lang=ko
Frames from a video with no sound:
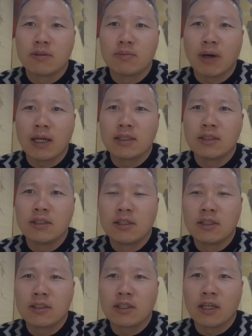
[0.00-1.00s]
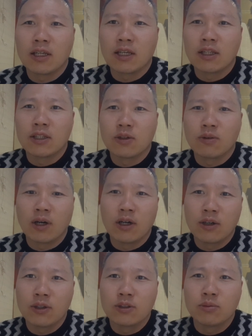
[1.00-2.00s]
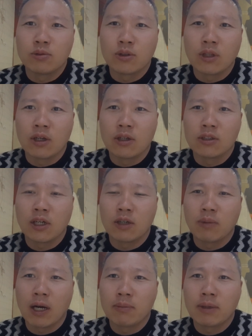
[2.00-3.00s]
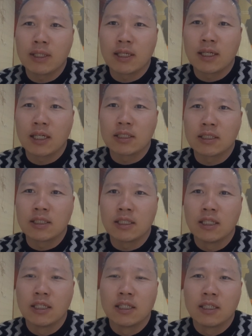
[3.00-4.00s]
많은 연령대의 개들과 어려서부터 생을 마감할 때까지